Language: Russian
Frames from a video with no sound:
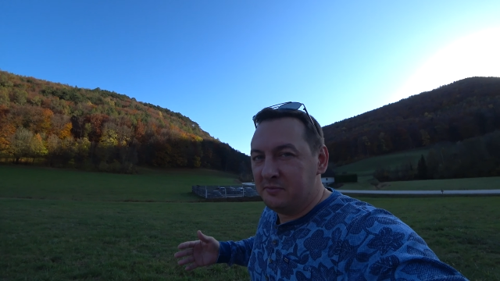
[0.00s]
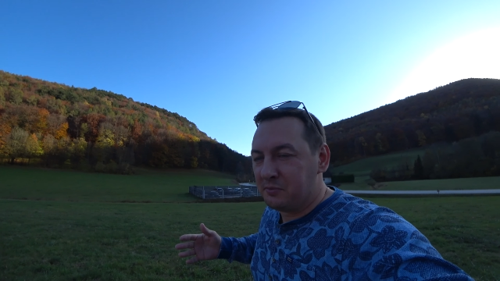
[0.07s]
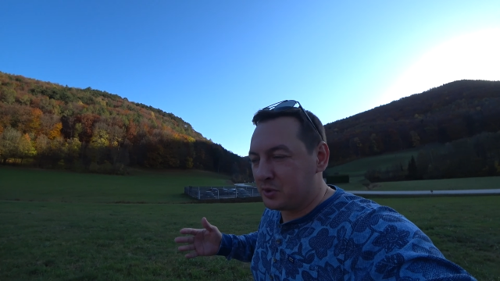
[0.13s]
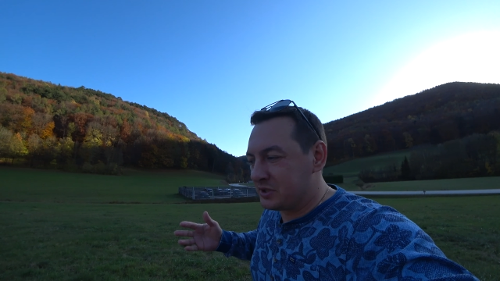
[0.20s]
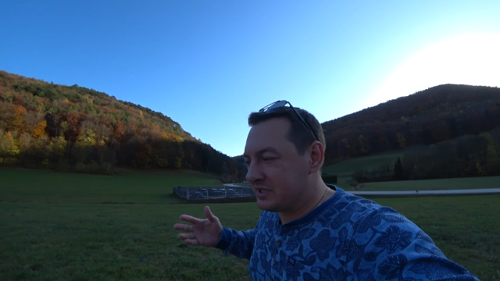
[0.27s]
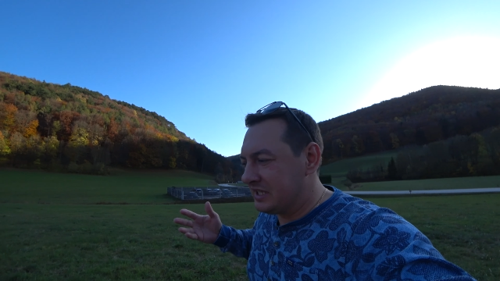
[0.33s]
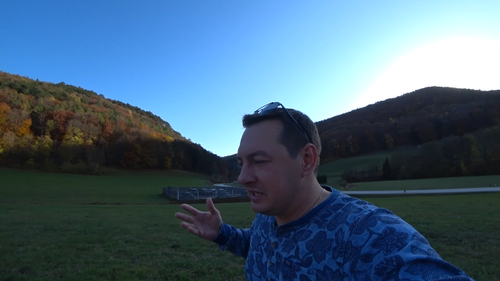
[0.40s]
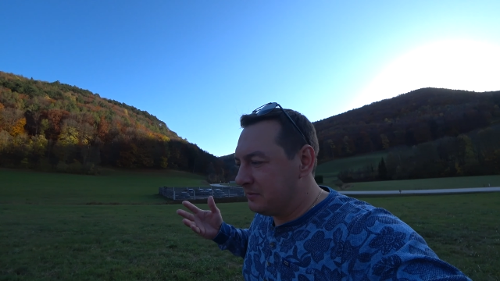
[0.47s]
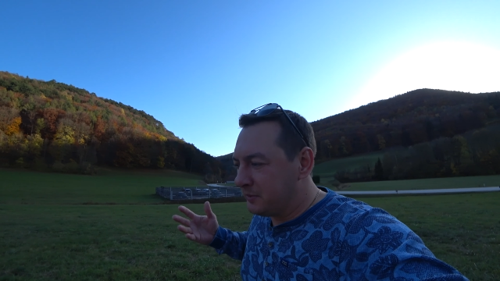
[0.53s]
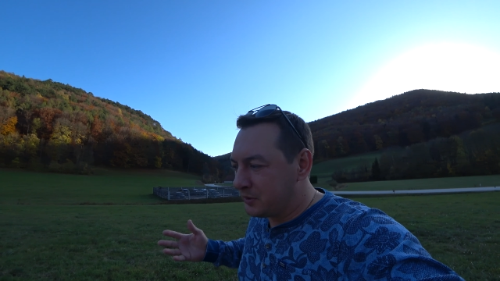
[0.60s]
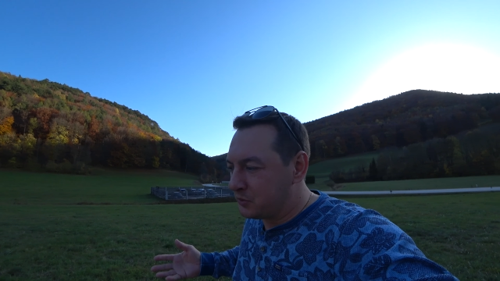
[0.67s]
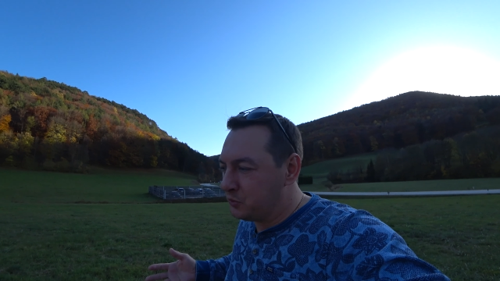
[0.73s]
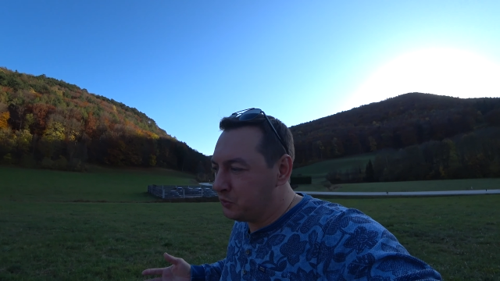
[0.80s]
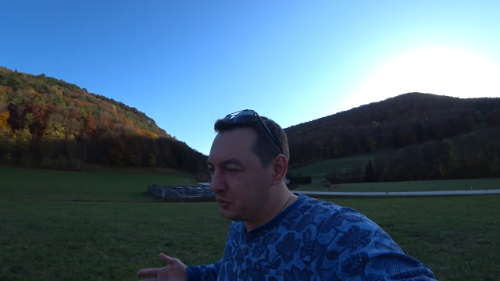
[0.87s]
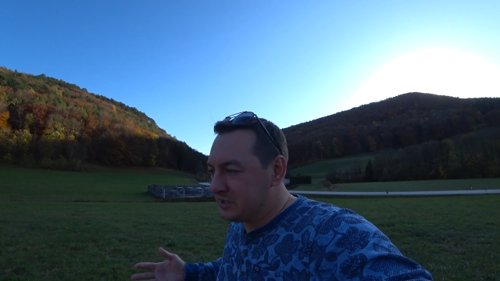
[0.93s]
Просто не
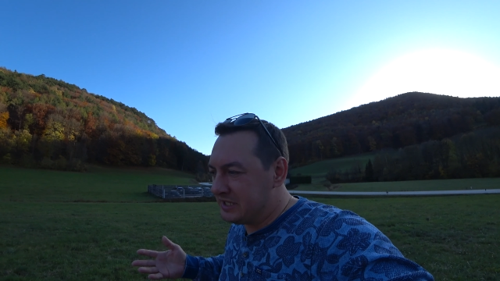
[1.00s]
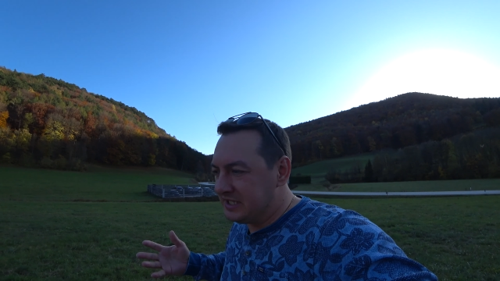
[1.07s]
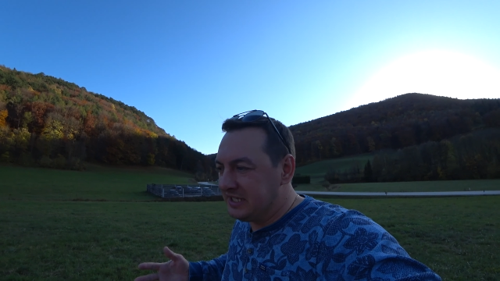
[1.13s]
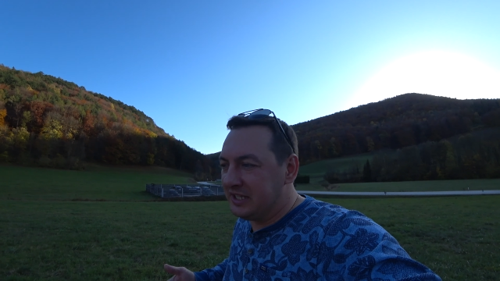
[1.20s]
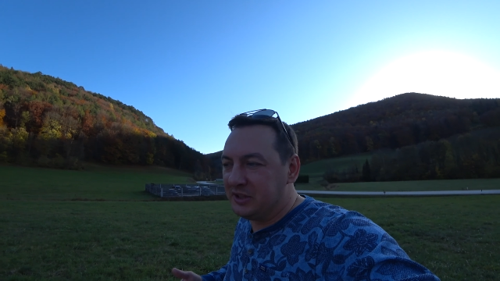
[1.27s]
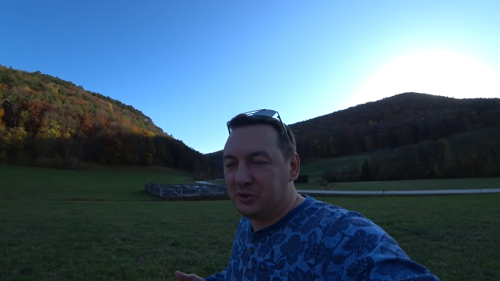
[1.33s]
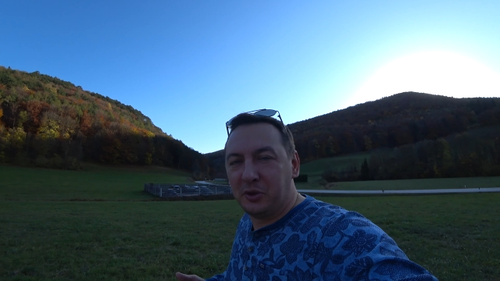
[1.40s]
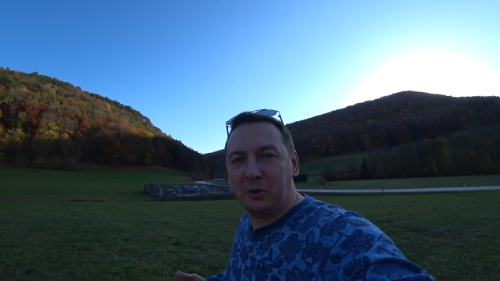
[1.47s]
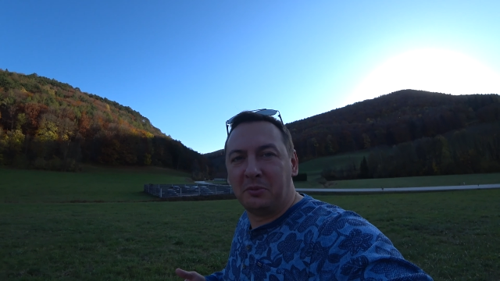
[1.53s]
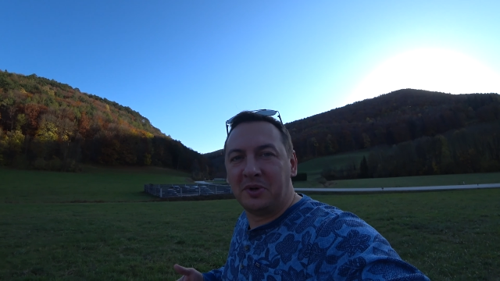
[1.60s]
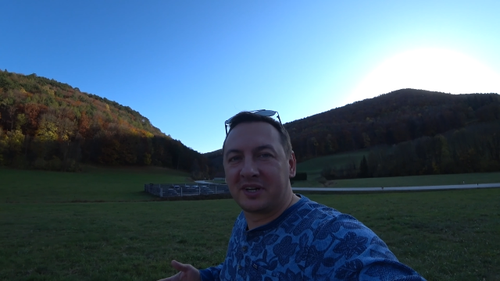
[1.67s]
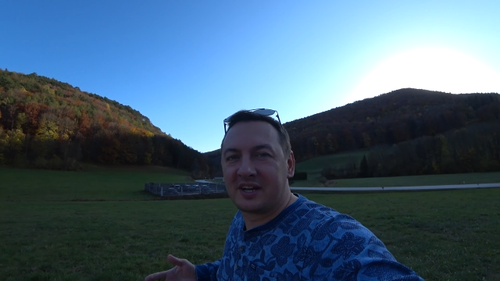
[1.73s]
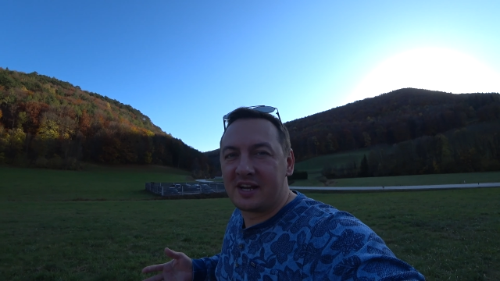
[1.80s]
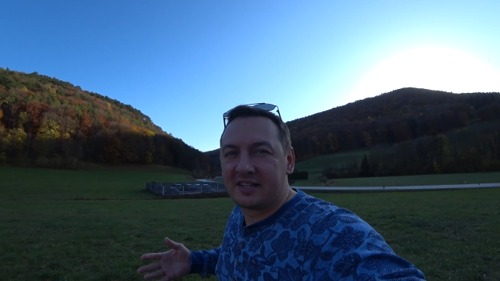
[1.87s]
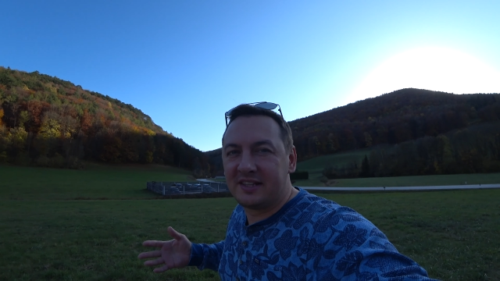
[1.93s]
могу сидеть
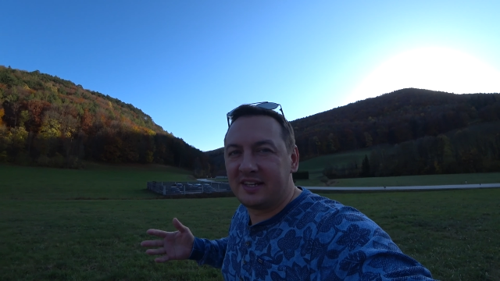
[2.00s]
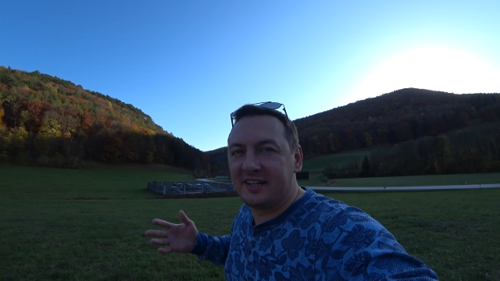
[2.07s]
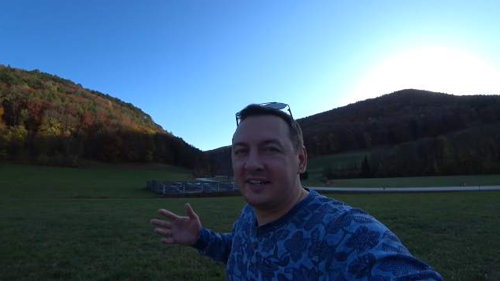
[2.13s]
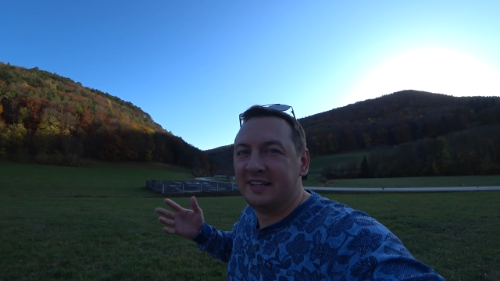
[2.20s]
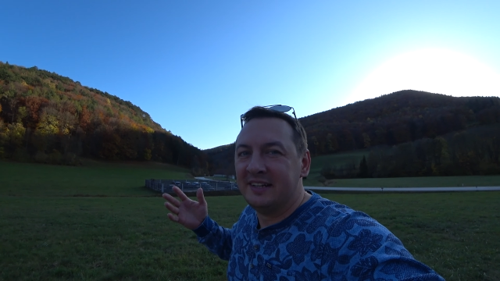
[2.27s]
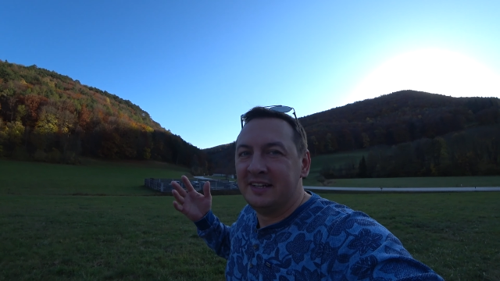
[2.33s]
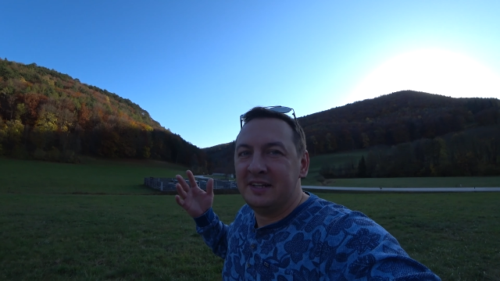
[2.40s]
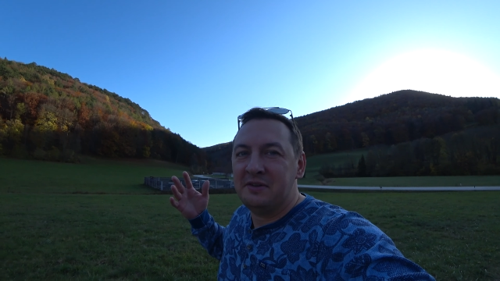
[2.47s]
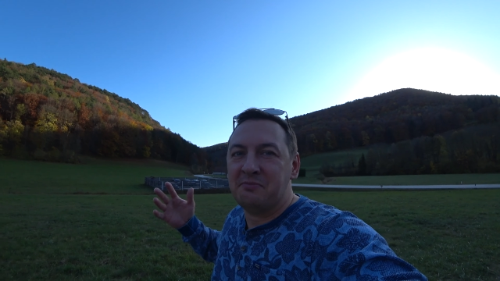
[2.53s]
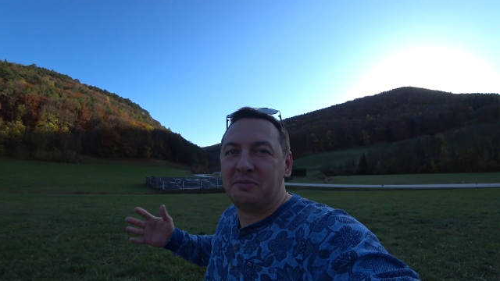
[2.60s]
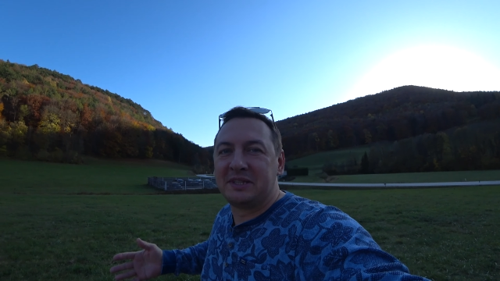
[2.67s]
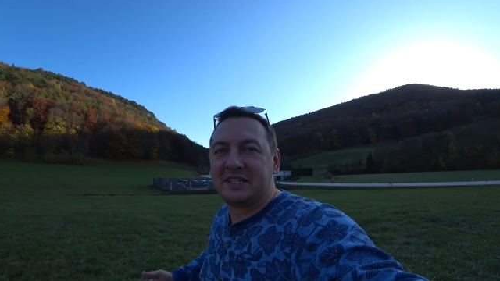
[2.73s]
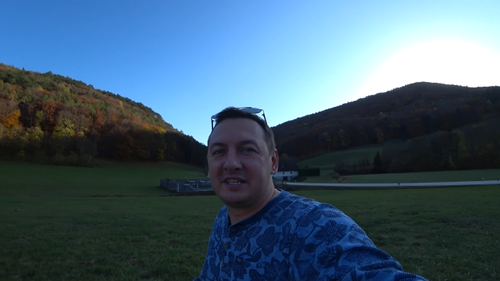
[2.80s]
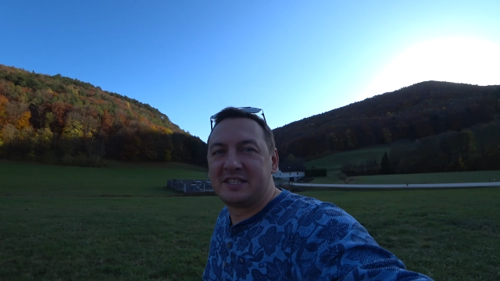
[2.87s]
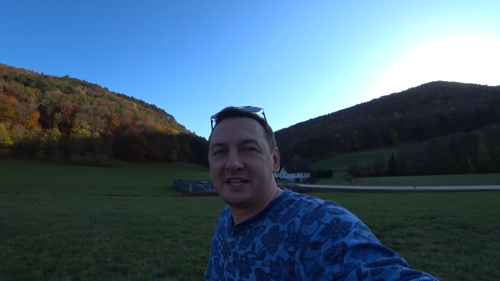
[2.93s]
дома, когда
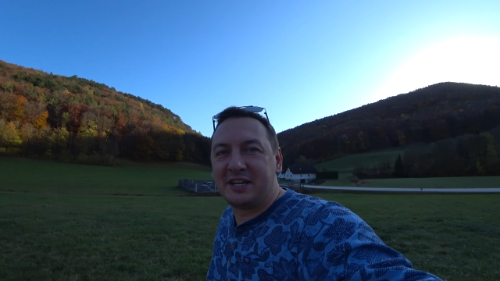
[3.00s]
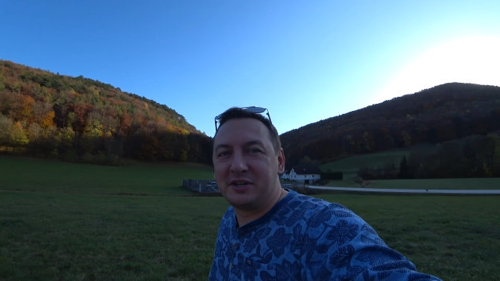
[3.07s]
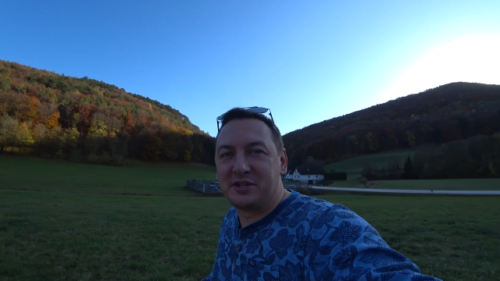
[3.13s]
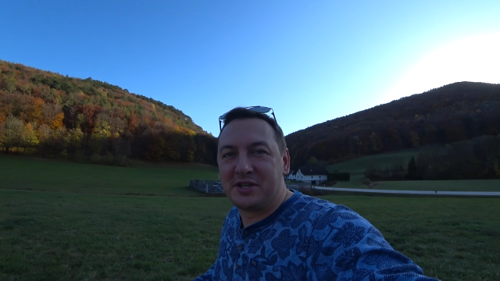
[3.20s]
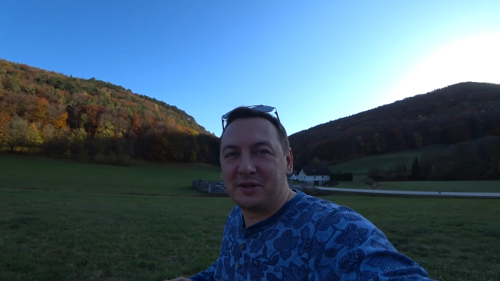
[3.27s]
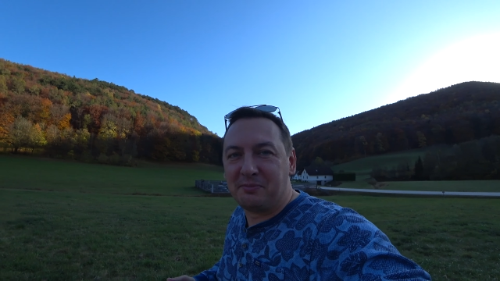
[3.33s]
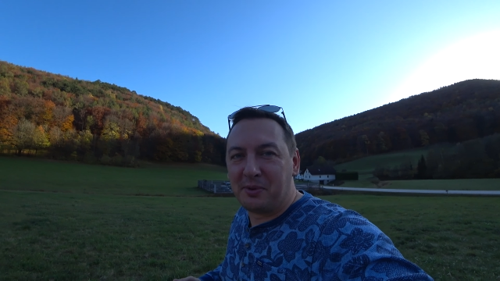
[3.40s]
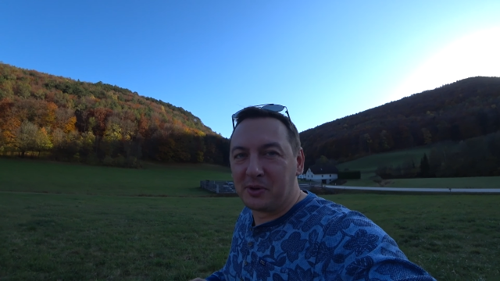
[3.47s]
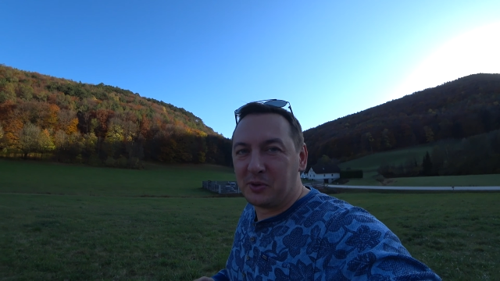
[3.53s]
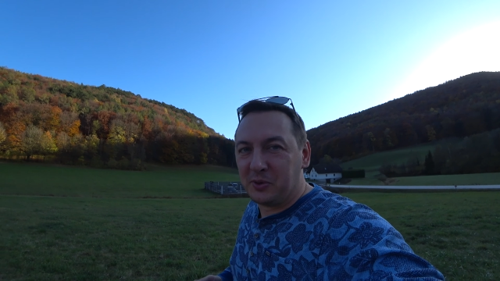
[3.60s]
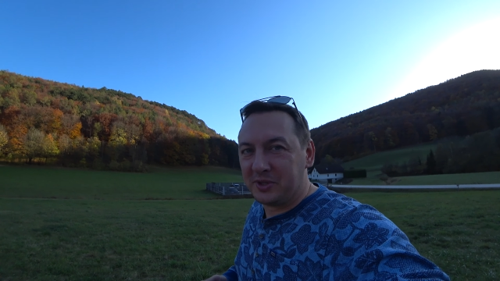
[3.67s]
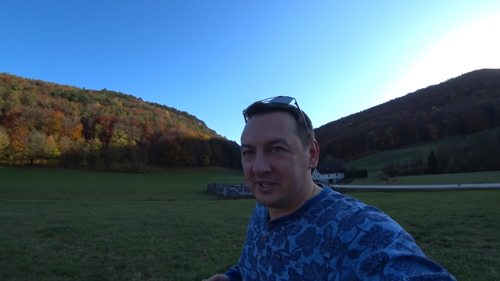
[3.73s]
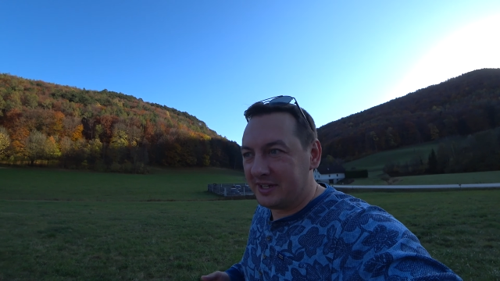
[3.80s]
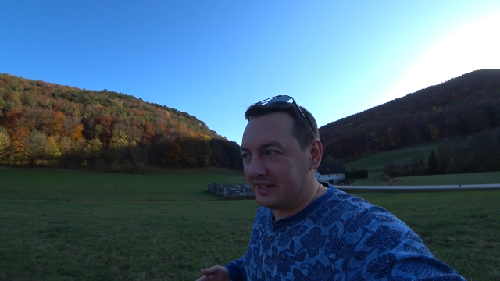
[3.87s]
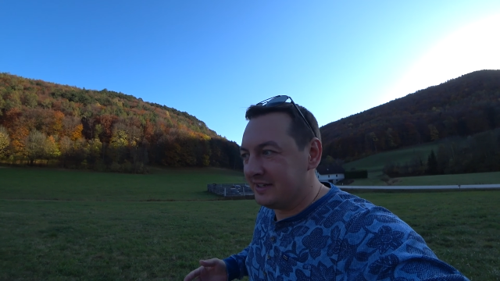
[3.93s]
потрясающая
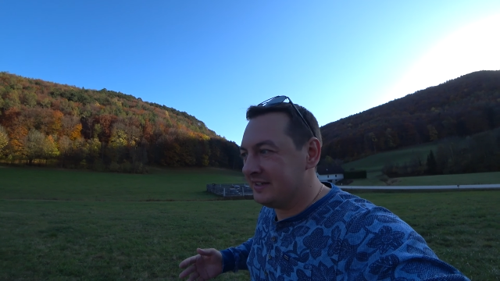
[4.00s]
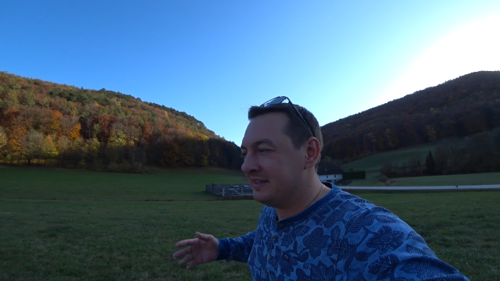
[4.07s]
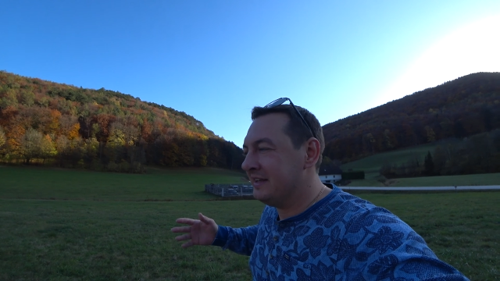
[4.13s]
погода,